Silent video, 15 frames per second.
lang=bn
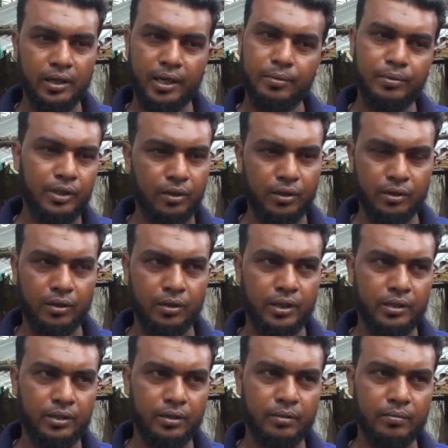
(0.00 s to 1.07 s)
এর ভিতরে
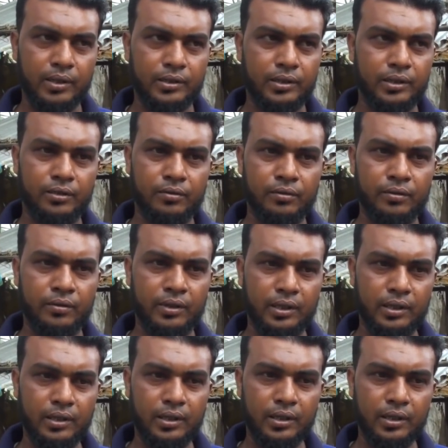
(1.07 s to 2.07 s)
ধরাইতে হয় সেই এইটুকু